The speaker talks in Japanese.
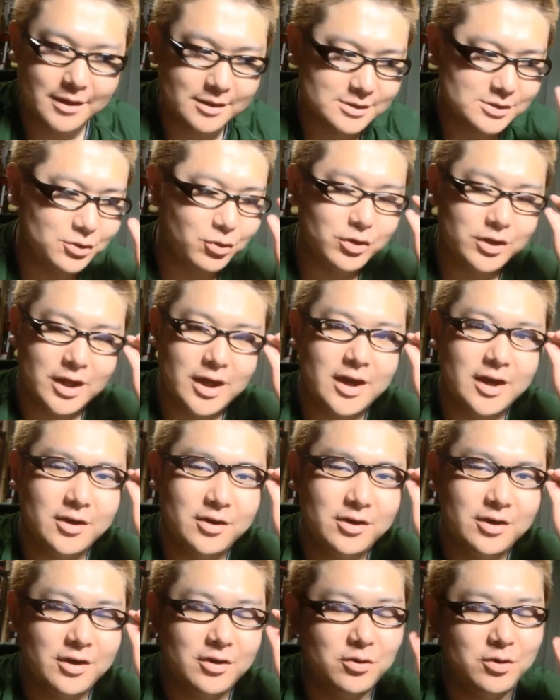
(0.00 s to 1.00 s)
すごいね、
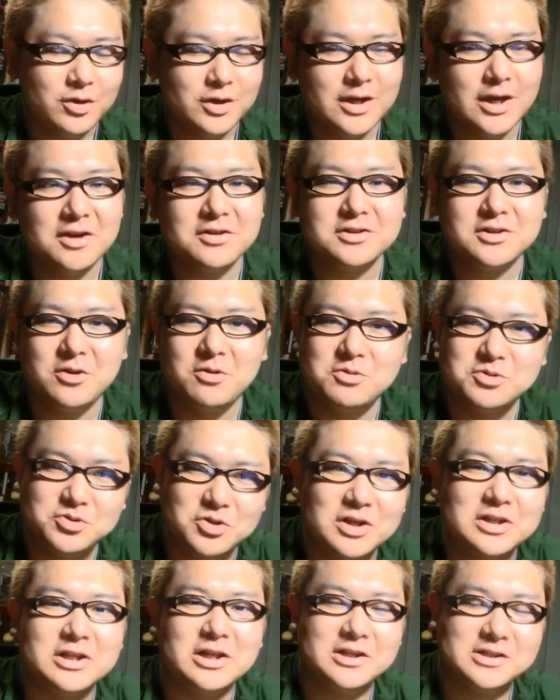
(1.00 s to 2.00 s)
あの、キャラクターが面
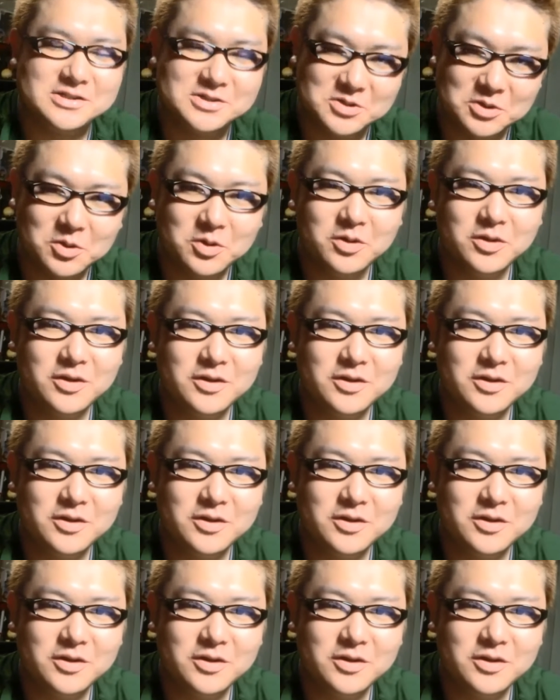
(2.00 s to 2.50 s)
白い方なんですよ。